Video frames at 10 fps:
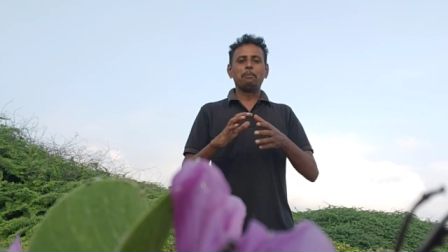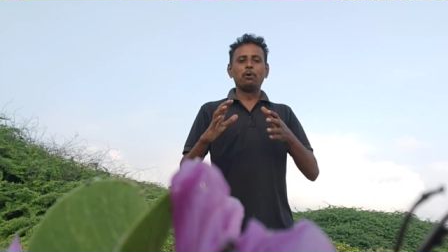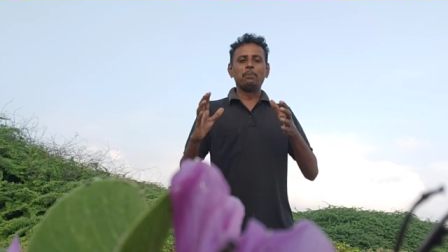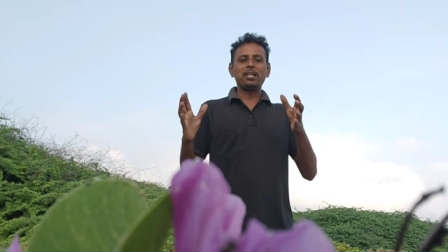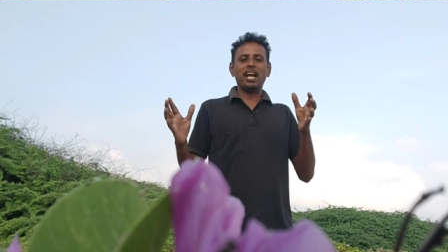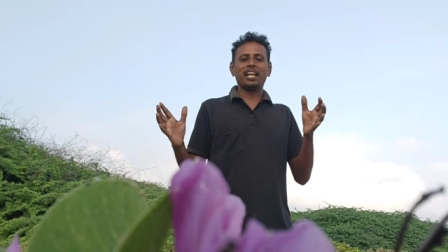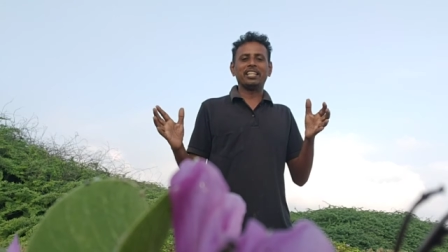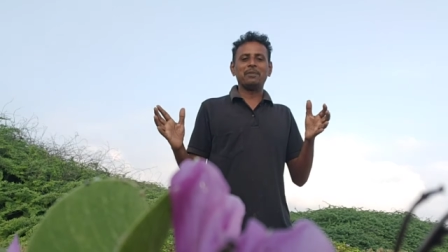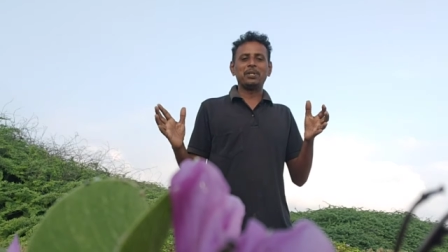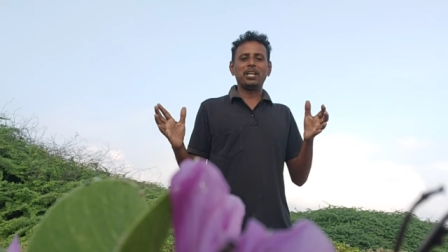
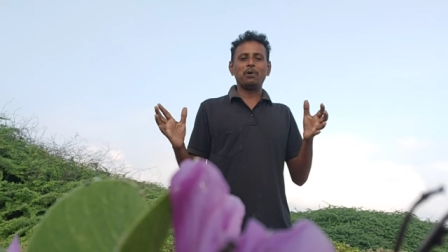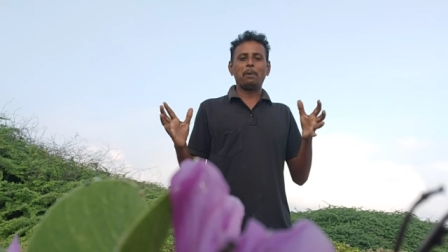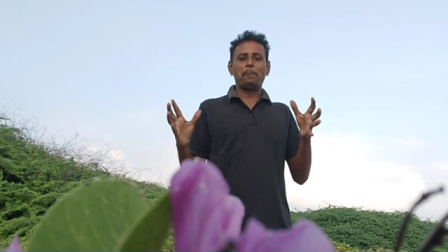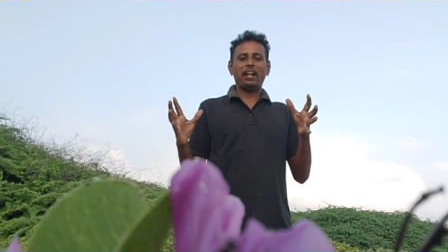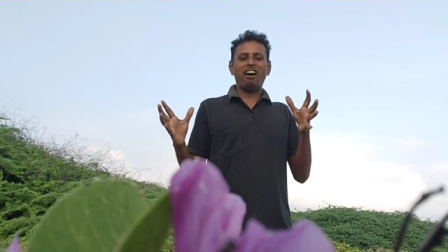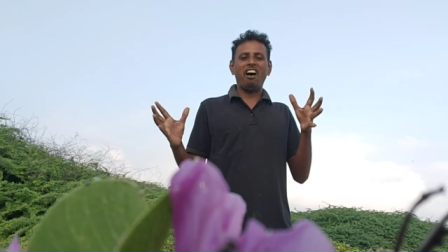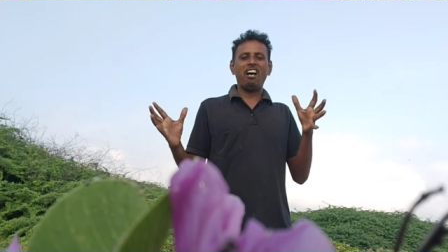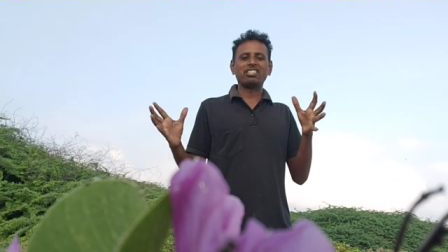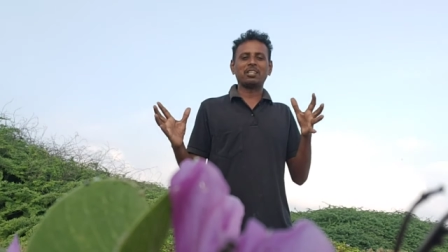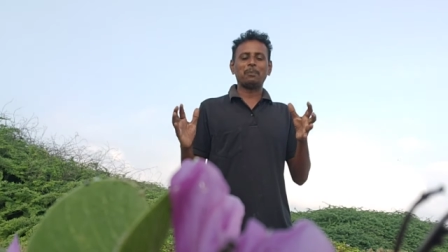பூமியானது அப்படியே ஒரு
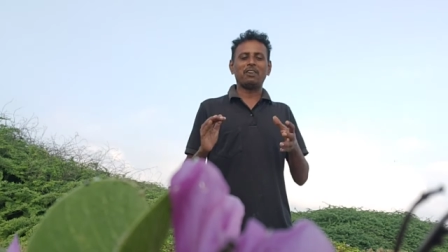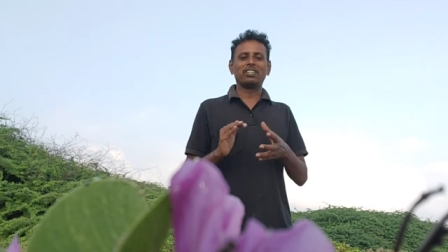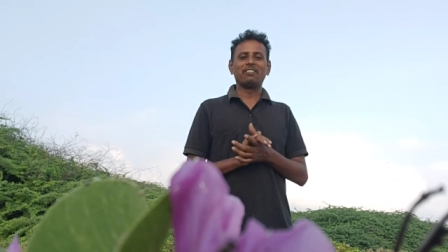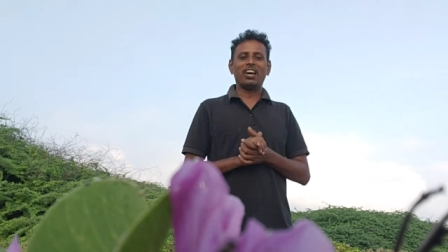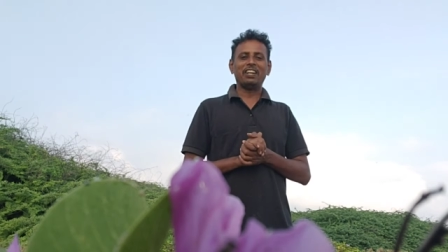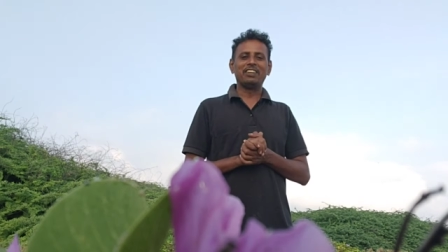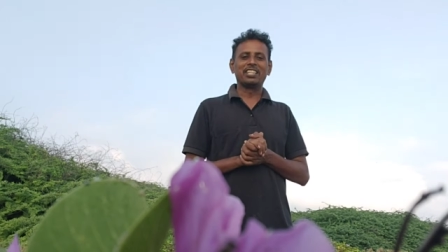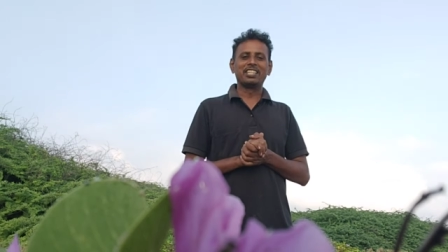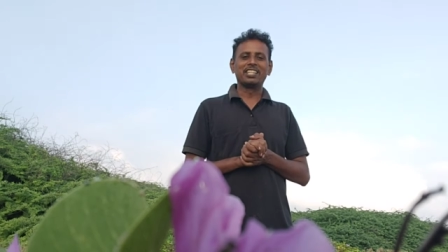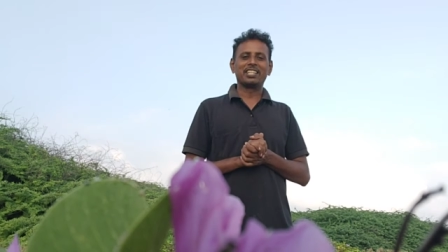பிரகாசமாக வந்து வரவே
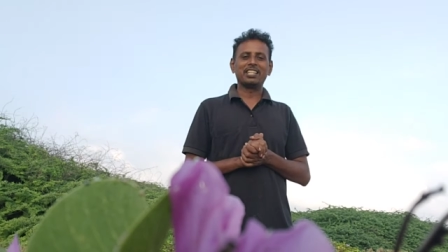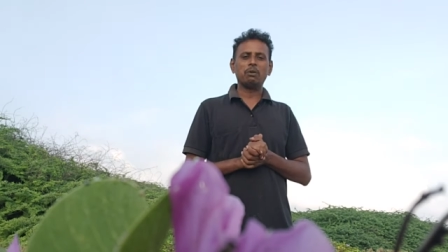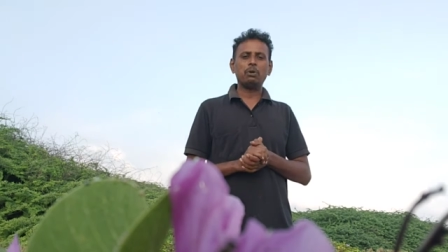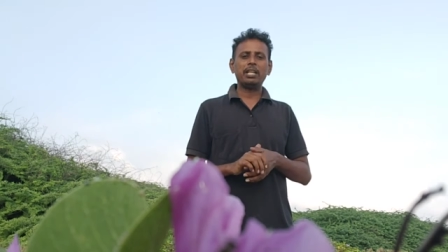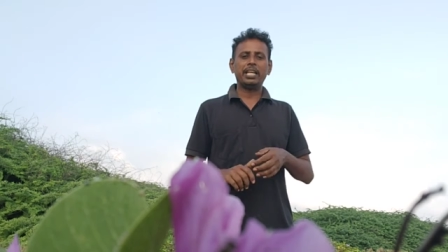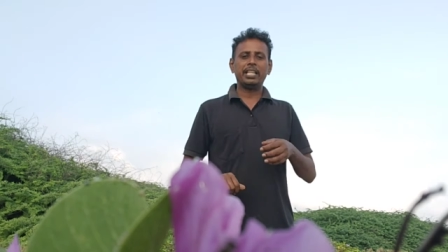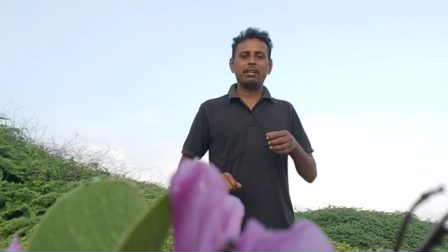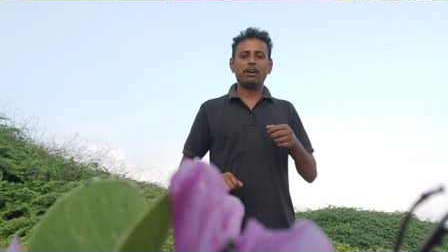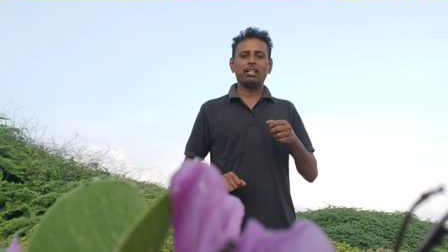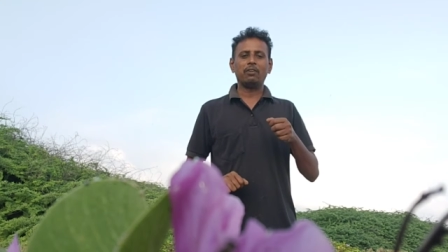தந்திருக்கு உடனே
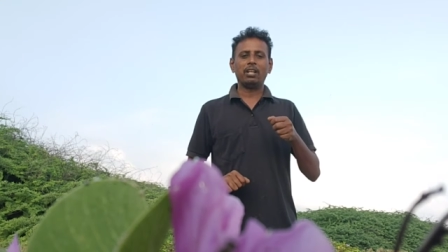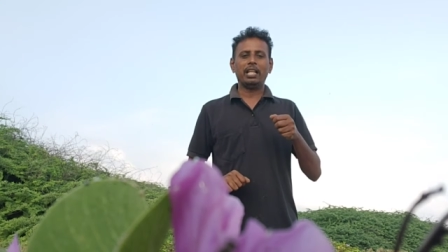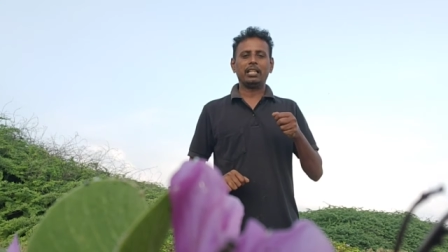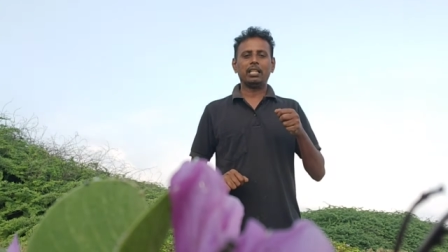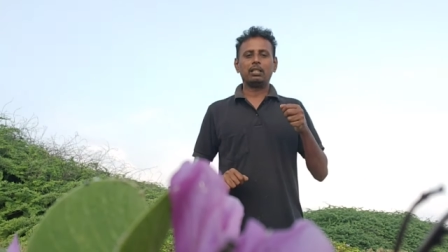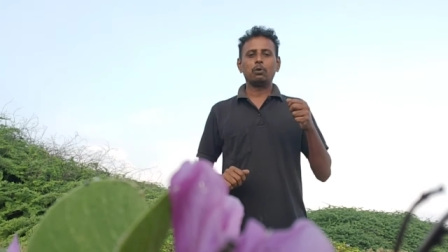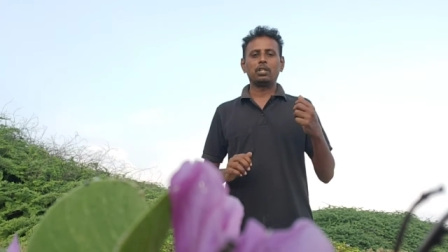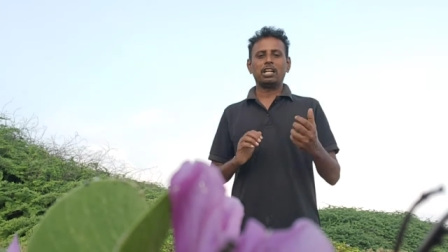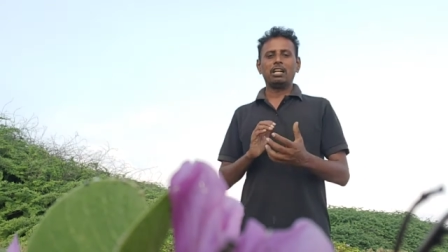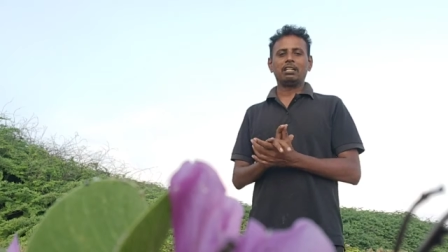இது அந்த உடனே அந்த
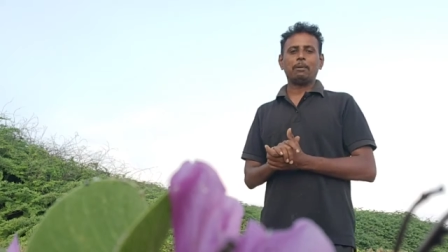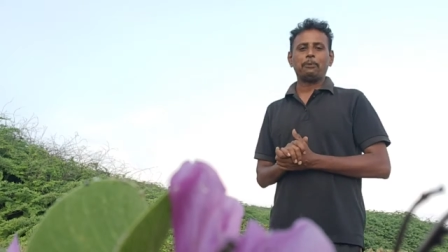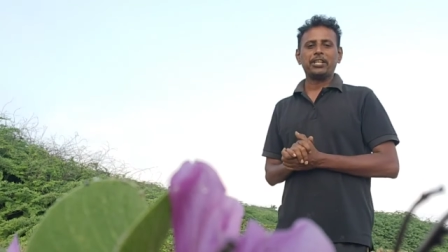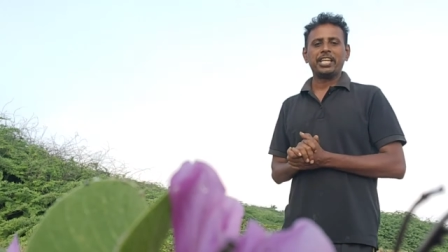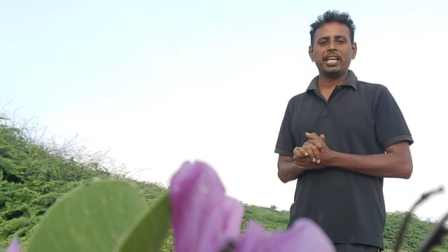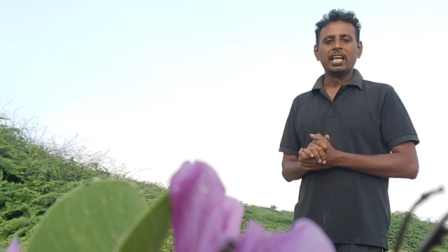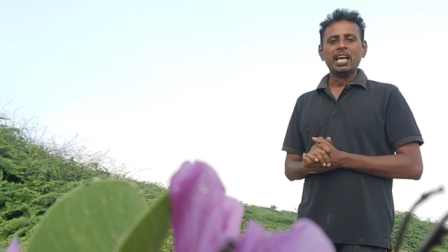தூதர்கள்ட்ட போய்